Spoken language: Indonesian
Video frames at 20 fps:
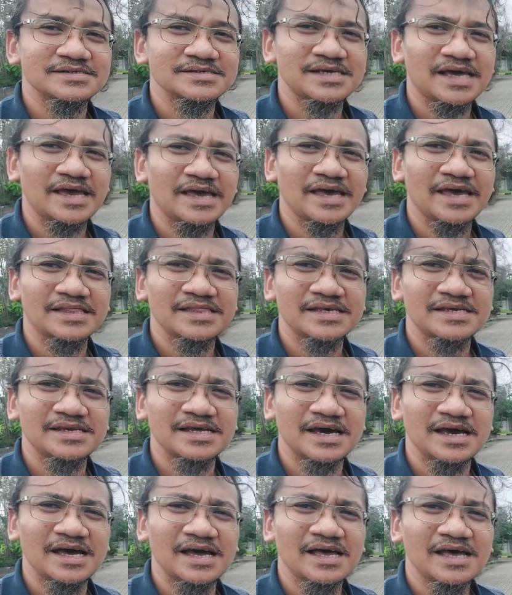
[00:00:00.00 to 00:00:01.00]
saya
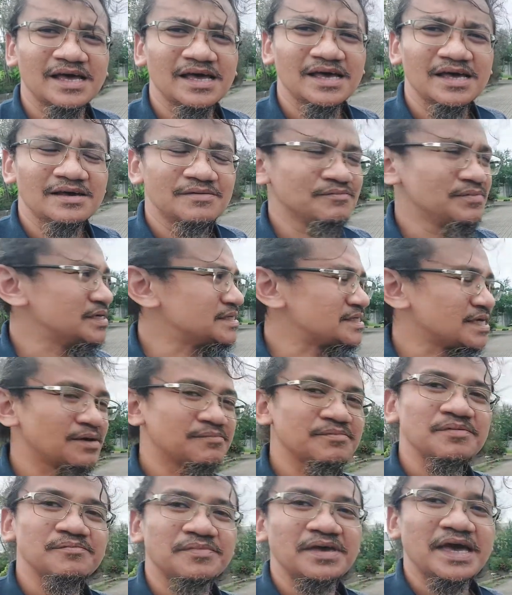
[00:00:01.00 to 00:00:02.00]
tidak bisa
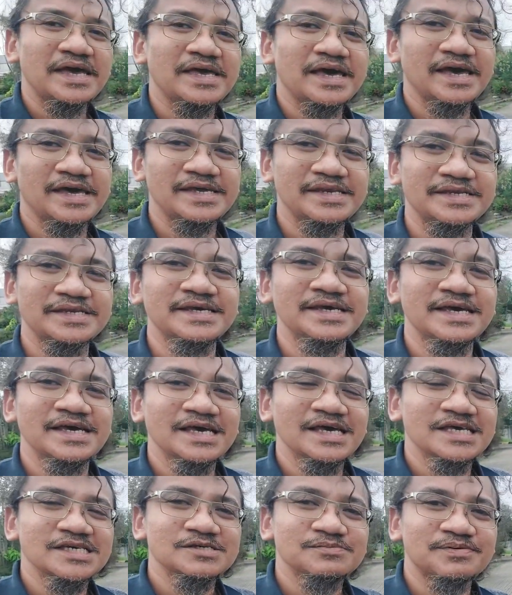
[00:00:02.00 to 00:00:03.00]
membiayain
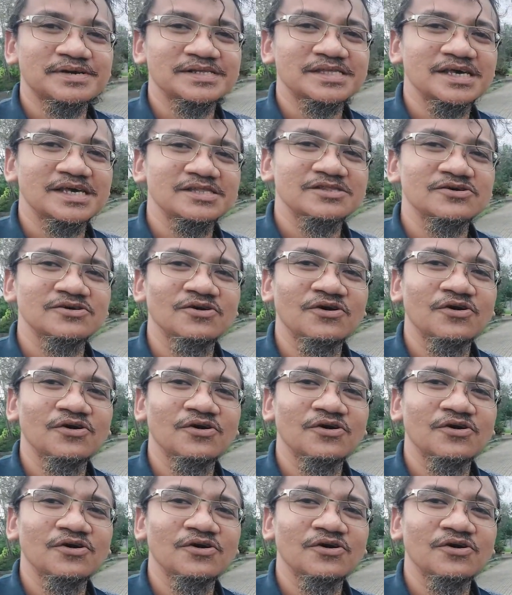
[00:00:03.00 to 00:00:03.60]
seperti itu.